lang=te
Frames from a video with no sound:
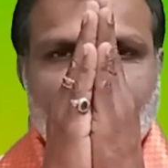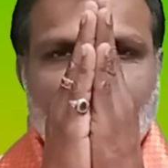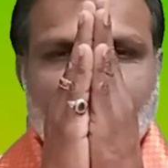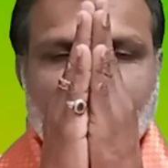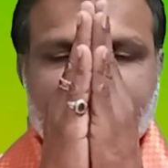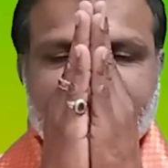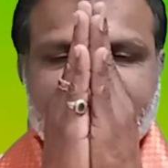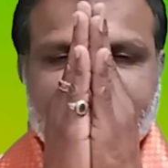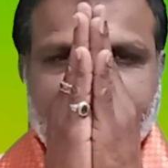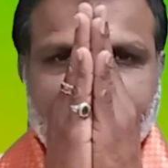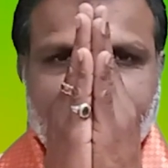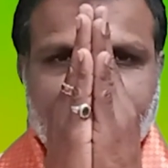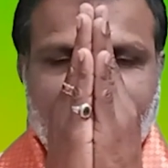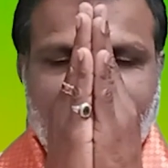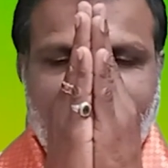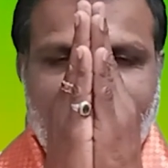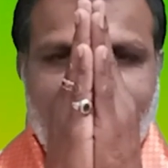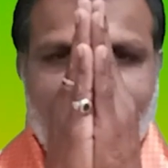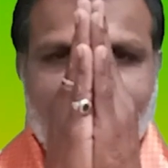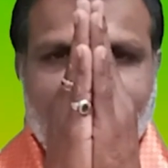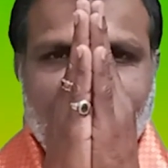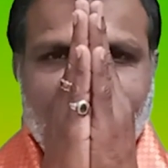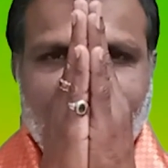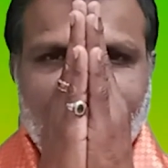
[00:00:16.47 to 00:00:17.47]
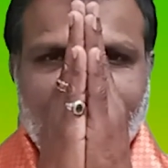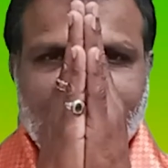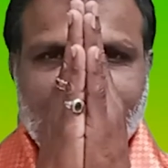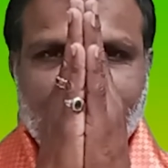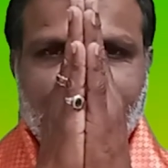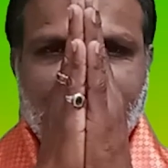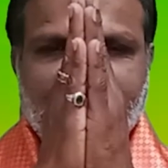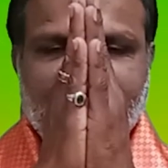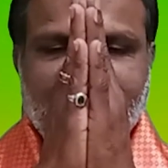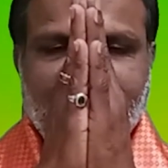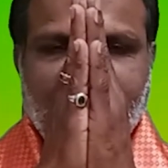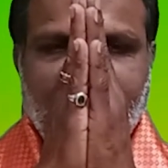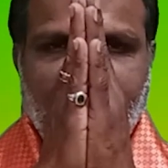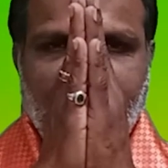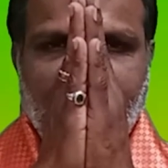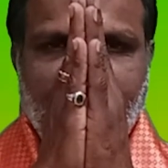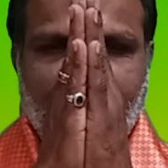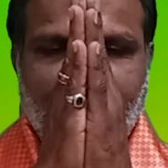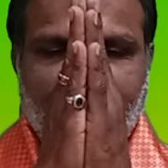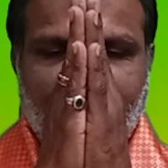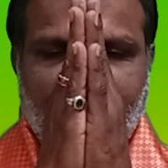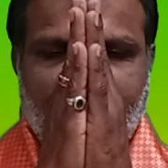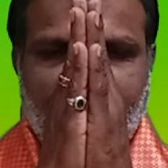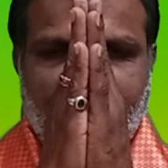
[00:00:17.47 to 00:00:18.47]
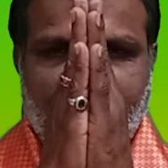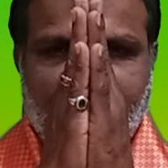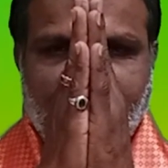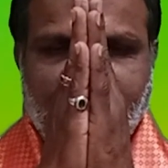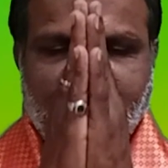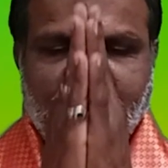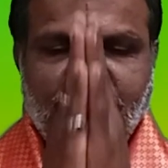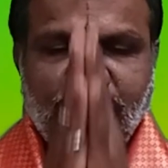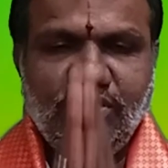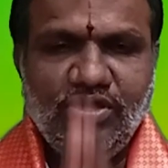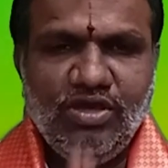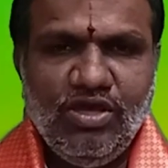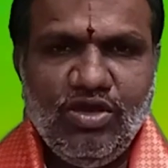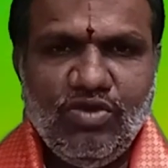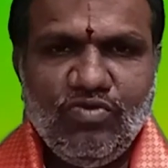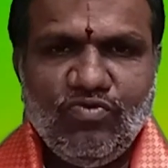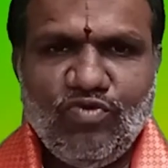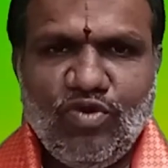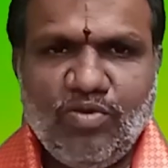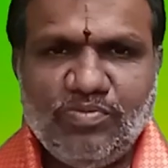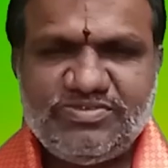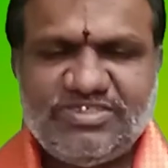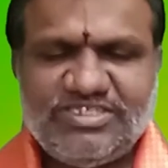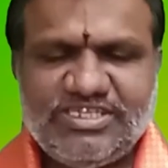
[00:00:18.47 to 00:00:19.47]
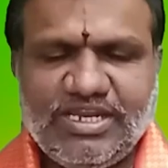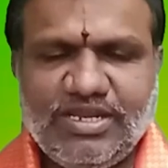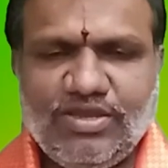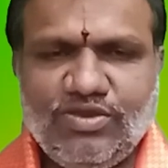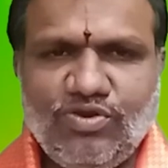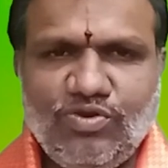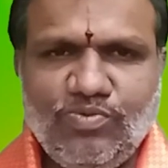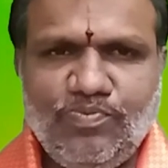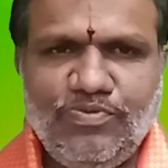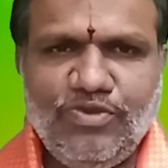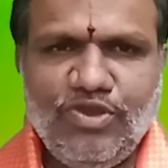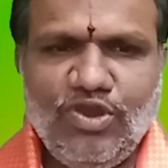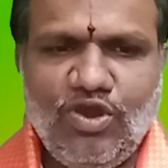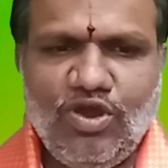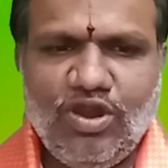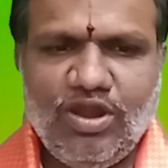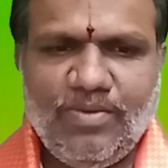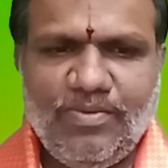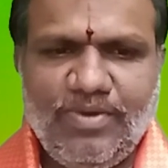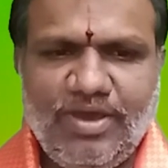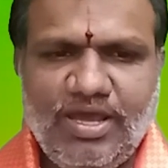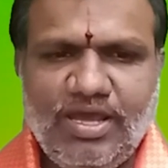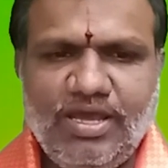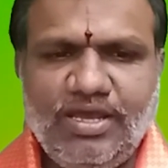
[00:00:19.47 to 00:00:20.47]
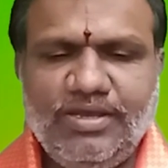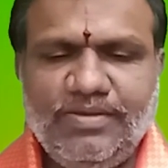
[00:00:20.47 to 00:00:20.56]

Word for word: ఓం శ్రీ మహాగణాధిపతి అయ నమ ఓం శ్రీ గురుభ్యో నమ